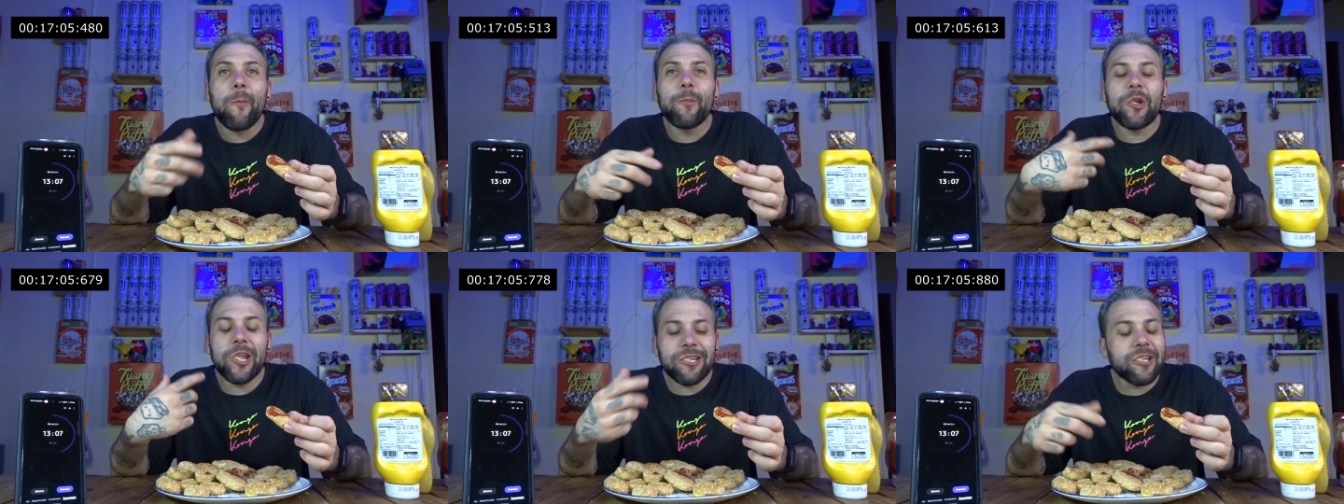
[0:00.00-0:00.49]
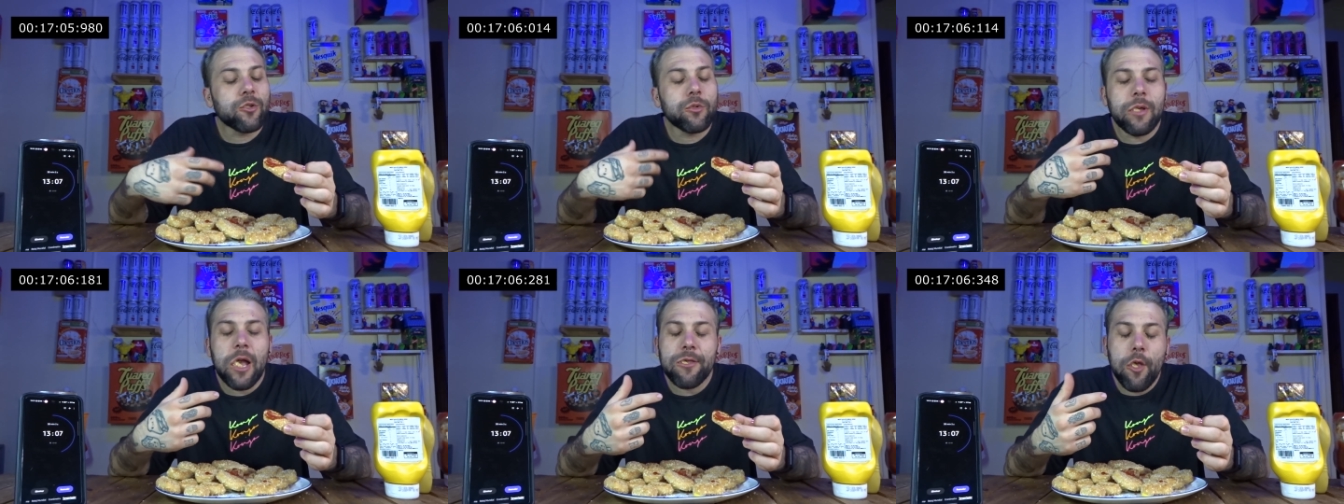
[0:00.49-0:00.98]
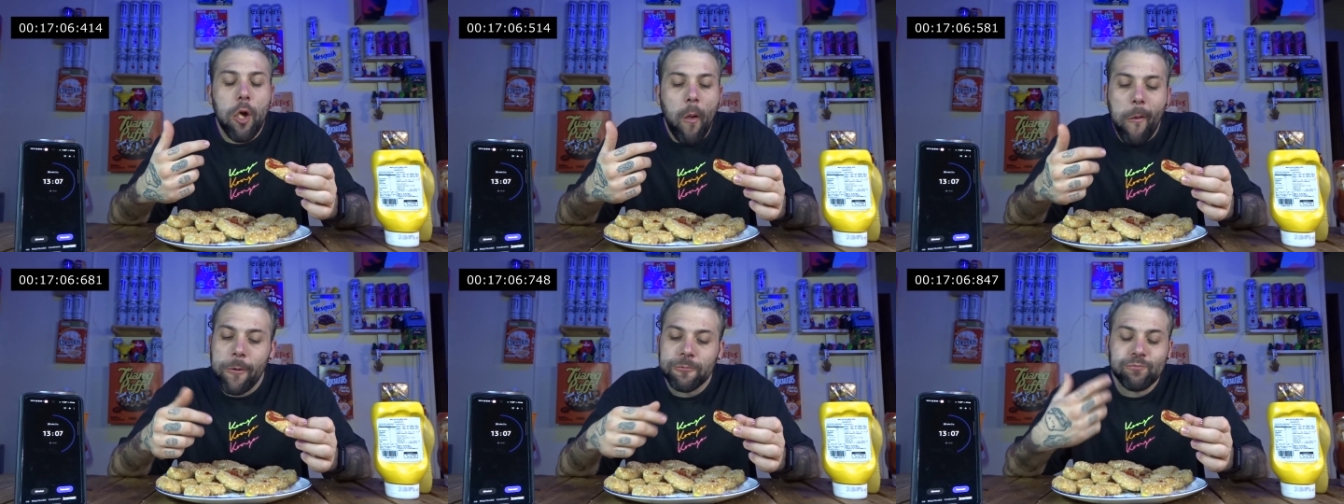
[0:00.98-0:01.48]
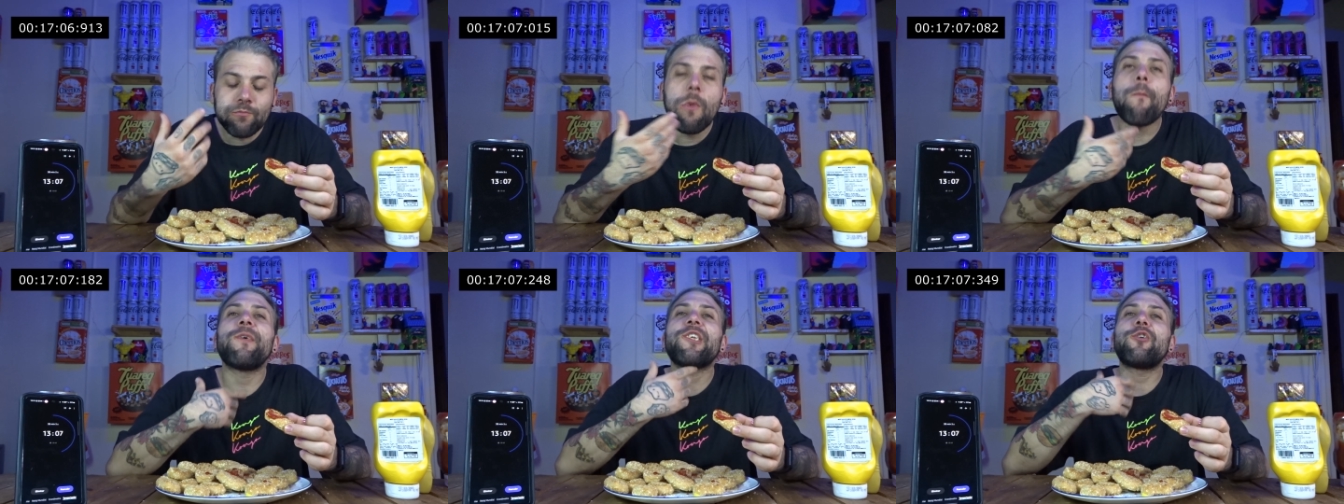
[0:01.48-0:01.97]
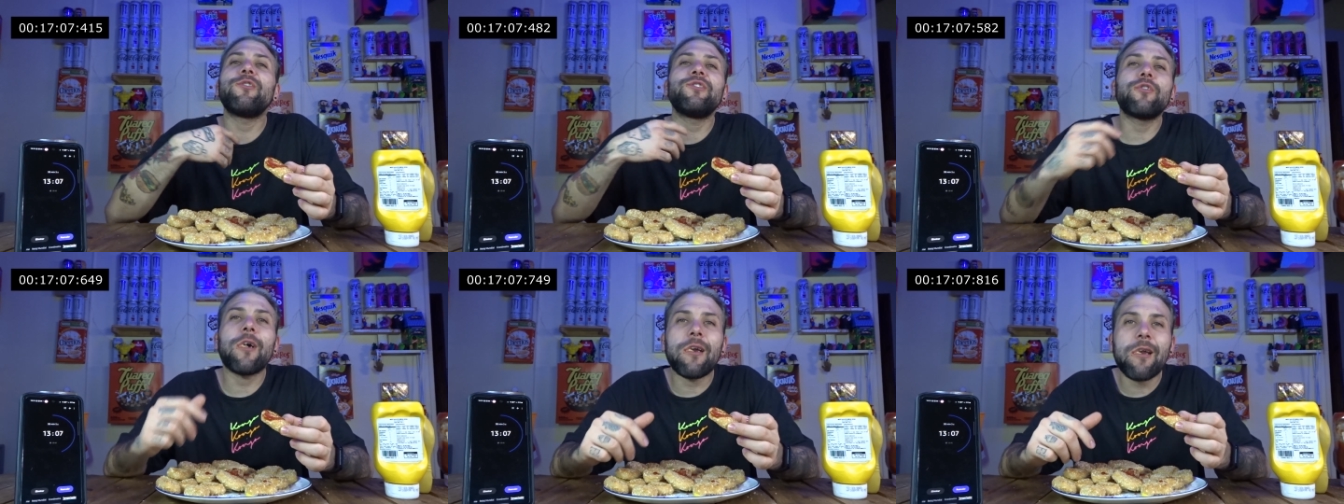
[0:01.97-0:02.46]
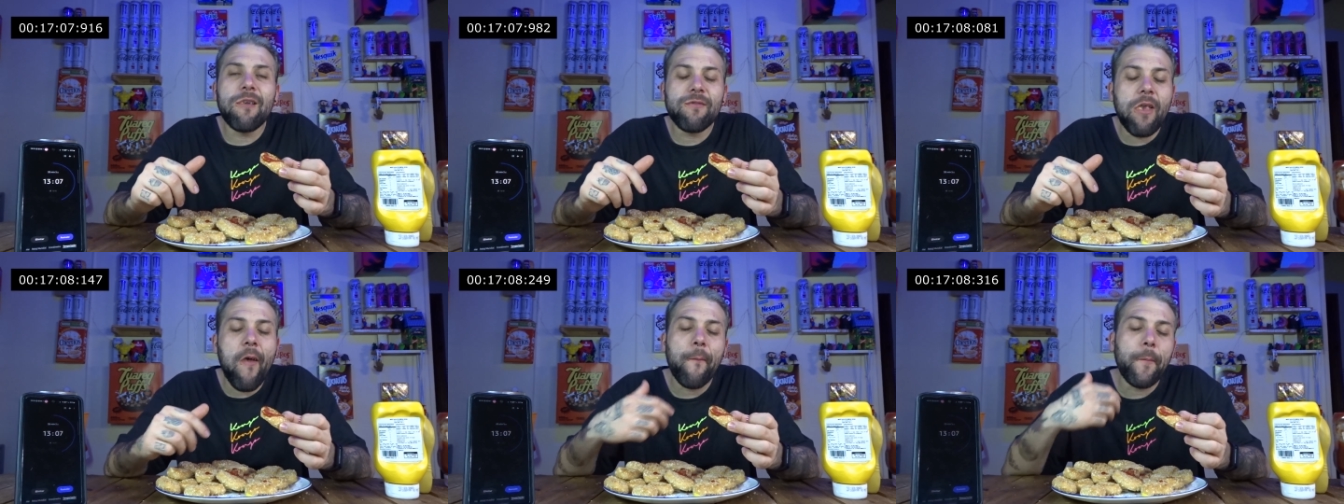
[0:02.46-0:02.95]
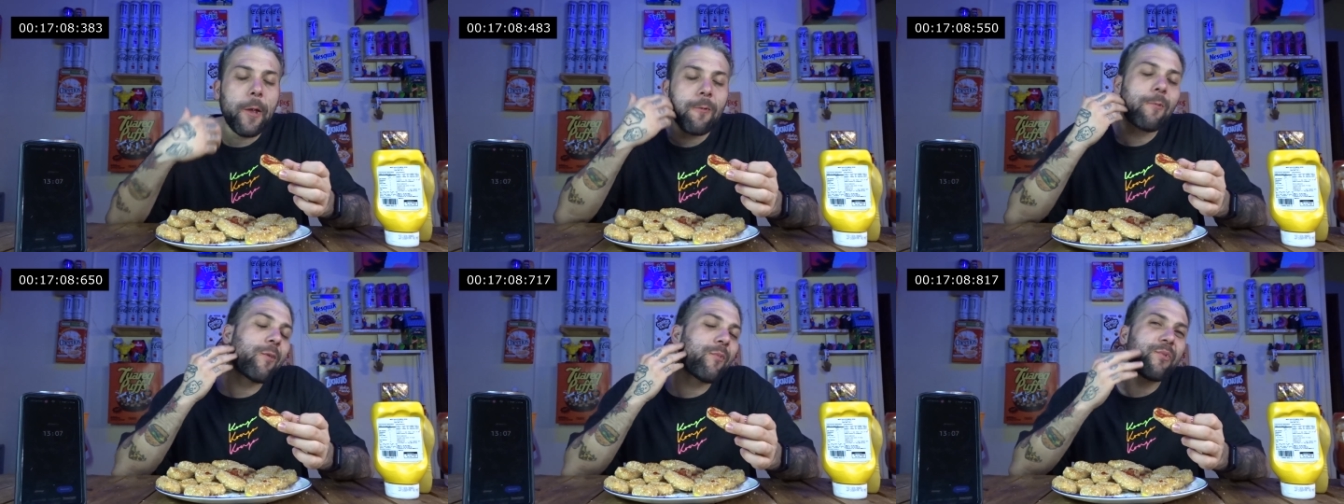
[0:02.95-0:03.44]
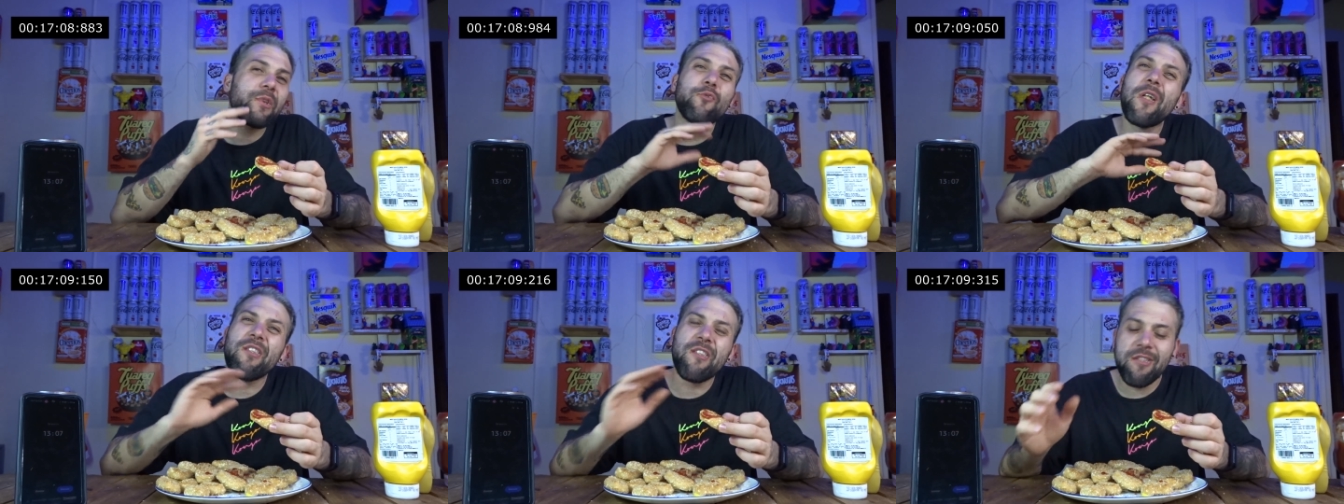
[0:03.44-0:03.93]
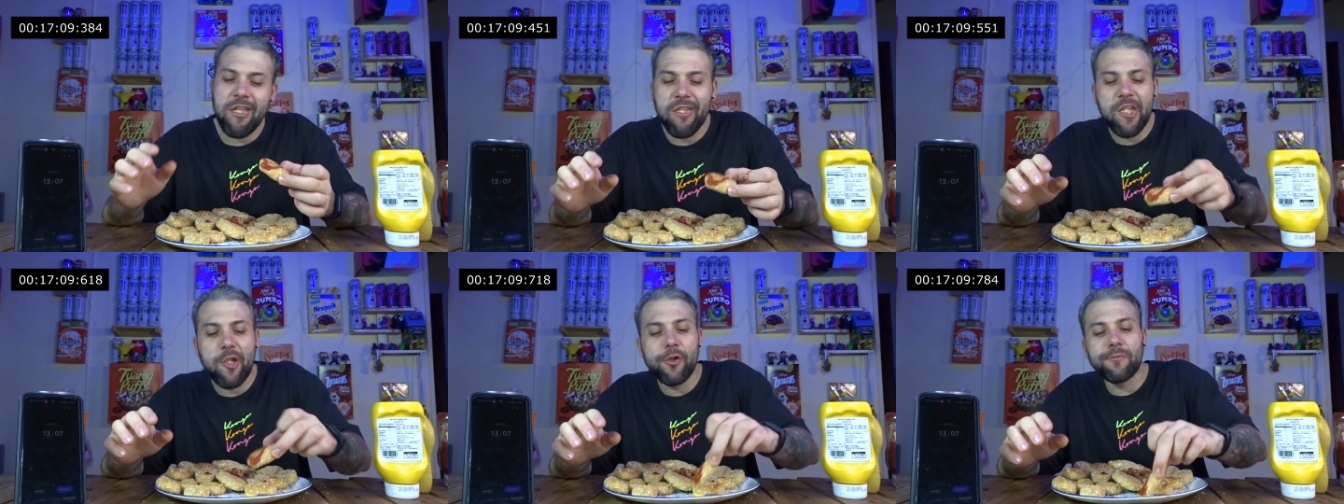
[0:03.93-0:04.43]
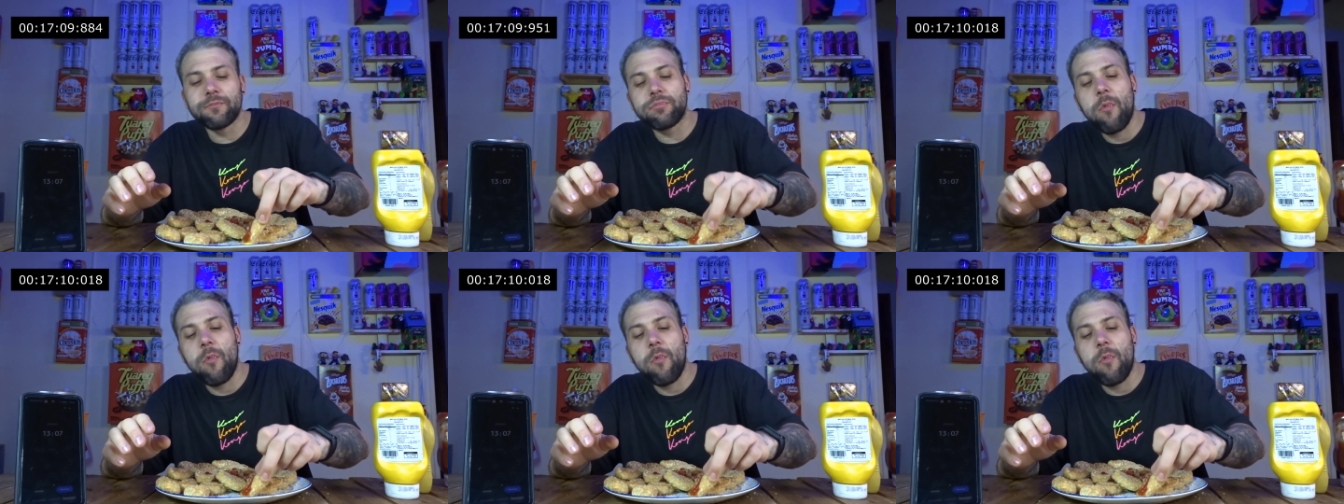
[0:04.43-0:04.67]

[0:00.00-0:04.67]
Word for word: Me está saturando, me está doliendo la garganta, la mandíbula, ni te digo.